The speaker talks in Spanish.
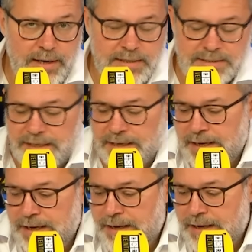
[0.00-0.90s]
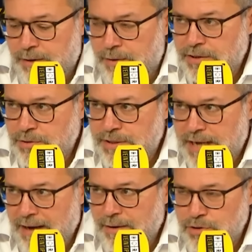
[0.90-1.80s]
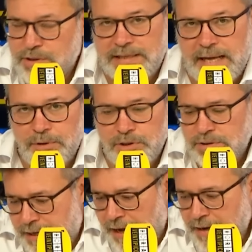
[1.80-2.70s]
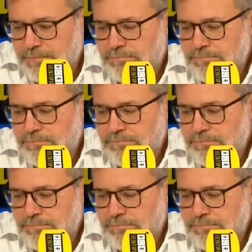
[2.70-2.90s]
así que con eso ya constatamos que